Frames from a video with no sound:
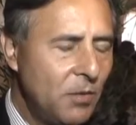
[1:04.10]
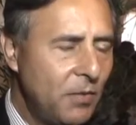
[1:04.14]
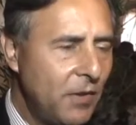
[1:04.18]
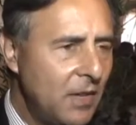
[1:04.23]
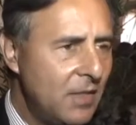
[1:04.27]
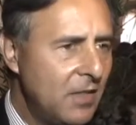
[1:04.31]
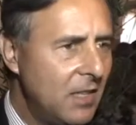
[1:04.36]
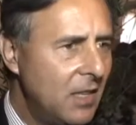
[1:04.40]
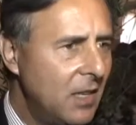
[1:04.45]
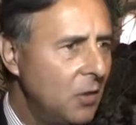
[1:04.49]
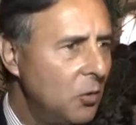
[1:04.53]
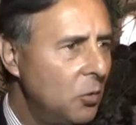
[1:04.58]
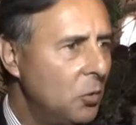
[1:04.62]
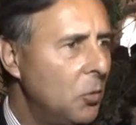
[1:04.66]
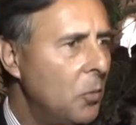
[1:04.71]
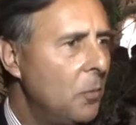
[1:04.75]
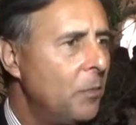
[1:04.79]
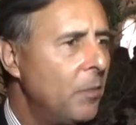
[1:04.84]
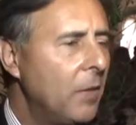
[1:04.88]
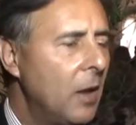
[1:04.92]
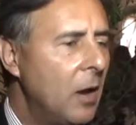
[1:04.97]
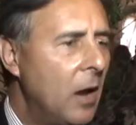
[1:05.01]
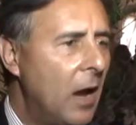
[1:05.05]

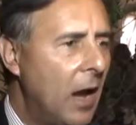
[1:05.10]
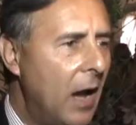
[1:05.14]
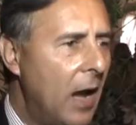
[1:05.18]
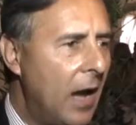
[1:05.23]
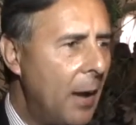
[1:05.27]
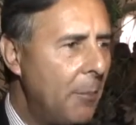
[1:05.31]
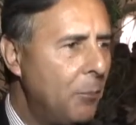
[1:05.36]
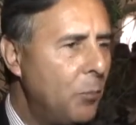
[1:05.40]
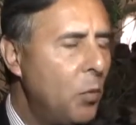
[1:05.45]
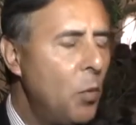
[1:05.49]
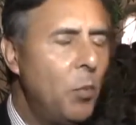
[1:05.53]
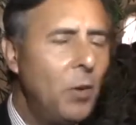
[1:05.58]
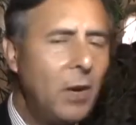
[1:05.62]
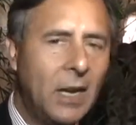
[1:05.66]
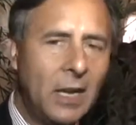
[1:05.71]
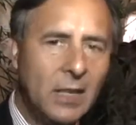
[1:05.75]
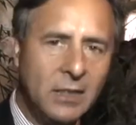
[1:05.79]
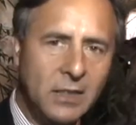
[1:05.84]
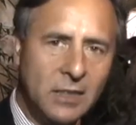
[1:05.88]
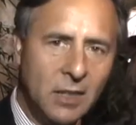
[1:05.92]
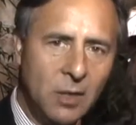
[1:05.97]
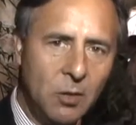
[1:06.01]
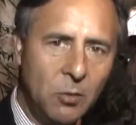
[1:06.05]
fazendo a
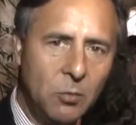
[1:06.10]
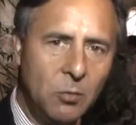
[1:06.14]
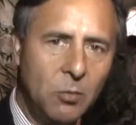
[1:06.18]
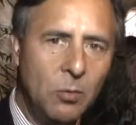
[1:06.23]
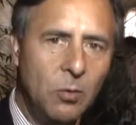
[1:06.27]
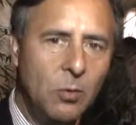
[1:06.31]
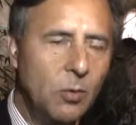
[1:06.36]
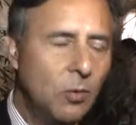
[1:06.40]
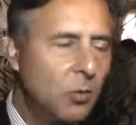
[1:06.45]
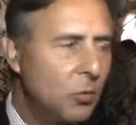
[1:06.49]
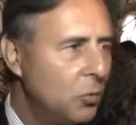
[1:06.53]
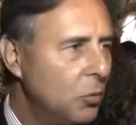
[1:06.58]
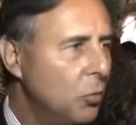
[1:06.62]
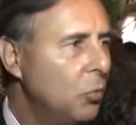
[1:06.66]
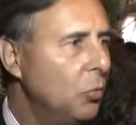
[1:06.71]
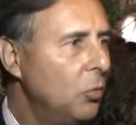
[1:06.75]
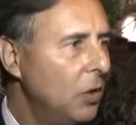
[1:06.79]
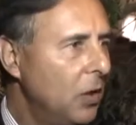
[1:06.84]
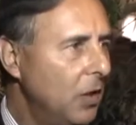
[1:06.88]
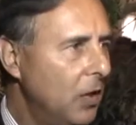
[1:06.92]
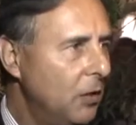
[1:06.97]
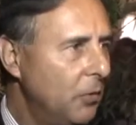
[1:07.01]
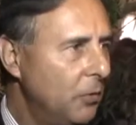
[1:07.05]
publicação de
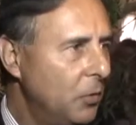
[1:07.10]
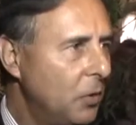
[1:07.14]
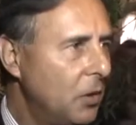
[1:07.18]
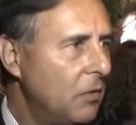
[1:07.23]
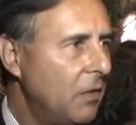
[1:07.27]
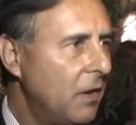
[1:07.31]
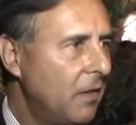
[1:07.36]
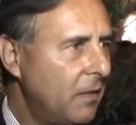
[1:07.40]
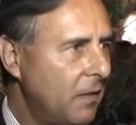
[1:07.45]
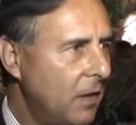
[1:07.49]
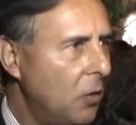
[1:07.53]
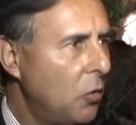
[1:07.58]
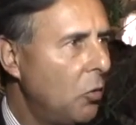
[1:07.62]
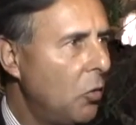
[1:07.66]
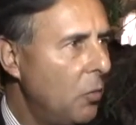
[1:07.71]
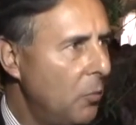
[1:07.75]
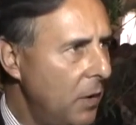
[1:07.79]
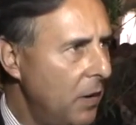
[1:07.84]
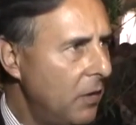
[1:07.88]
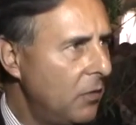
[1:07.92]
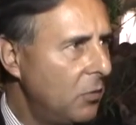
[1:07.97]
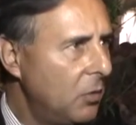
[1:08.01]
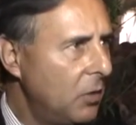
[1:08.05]
um livro que vai ser no
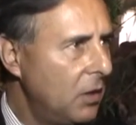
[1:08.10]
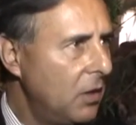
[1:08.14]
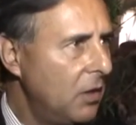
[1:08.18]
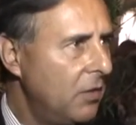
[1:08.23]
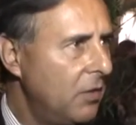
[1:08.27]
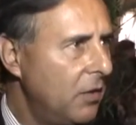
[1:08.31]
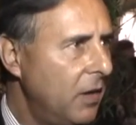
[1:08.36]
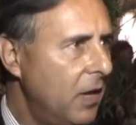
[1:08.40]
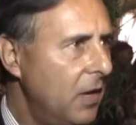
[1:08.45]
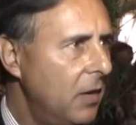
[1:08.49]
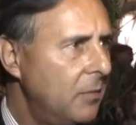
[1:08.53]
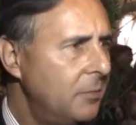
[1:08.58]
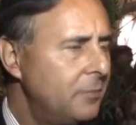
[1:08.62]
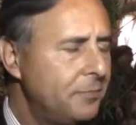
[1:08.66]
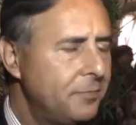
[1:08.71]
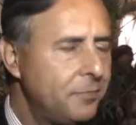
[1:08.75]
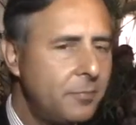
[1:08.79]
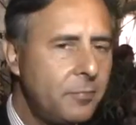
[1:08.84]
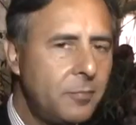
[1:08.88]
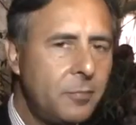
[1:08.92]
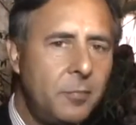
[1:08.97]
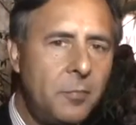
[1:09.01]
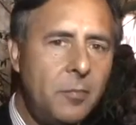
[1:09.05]
começo do ano que vem,
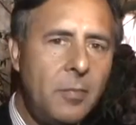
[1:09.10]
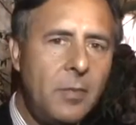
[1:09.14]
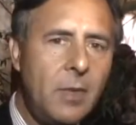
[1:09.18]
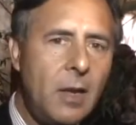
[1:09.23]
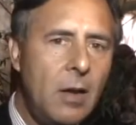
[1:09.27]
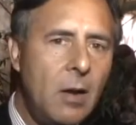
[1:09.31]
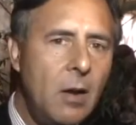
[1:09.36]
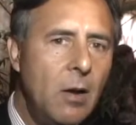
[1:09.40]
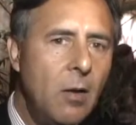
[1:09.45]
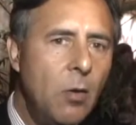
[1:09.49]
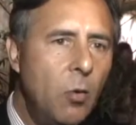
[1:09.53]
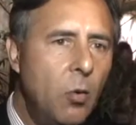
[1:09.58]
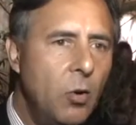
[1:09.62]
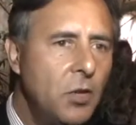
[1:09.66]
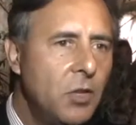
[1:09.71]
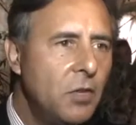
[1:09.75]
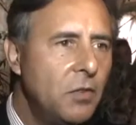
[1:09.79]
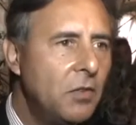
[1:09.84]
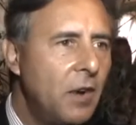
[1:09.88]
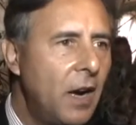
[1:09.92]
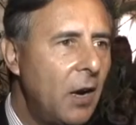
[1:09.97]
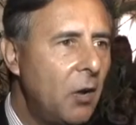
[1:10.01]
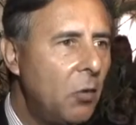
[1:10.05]

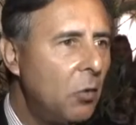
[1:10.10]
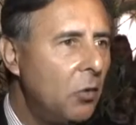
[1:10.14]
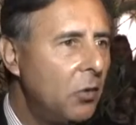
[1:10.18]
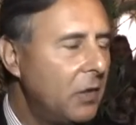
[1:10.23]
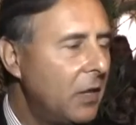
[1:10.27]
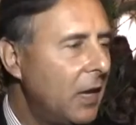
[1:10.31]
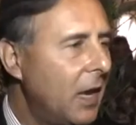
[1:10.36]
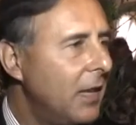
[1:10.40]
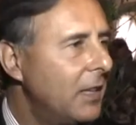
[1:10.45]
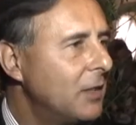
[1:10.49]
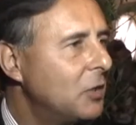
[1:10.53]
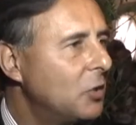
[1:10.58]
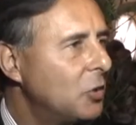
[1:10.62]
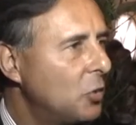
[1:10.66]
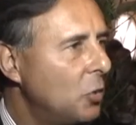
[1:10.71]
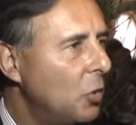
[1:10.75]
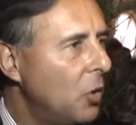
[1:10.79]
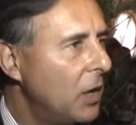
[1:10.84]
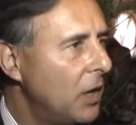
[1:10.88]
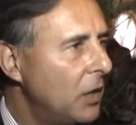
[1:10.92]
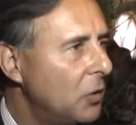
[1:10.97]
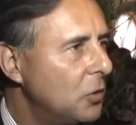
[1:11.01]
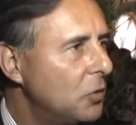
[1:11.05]
onde vai contar a
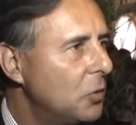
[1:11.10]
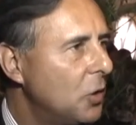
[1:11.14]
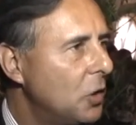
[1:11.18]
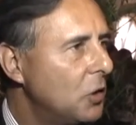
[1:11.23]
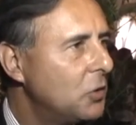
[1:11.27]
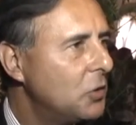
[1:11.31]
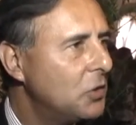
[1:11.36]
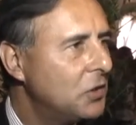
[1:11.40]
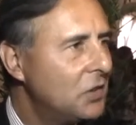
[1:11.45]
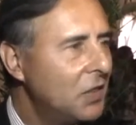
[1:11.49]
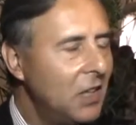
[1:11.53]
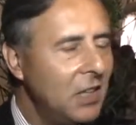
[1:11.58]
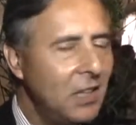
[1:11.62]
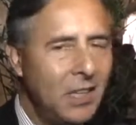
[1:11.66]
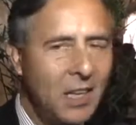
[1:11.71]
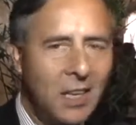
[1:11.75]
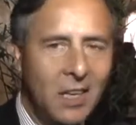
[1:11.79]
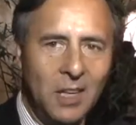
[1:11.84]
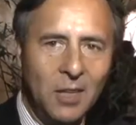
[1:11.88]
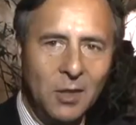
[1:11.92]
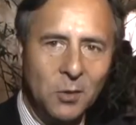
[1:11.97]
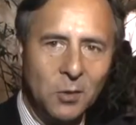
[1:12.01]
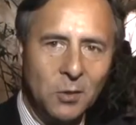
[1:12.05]
história dos nossos
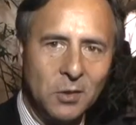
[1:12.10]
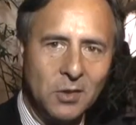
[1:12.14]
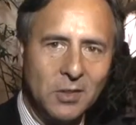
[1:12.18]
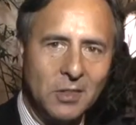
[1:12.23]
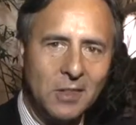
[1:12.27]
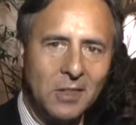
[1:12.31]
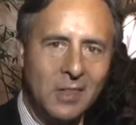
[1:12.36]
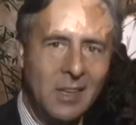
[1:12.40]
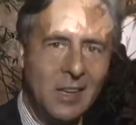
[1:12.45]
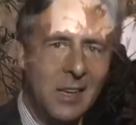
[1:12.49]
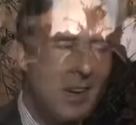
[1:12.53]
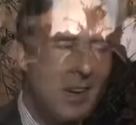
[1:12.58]
30 anos. Eu sei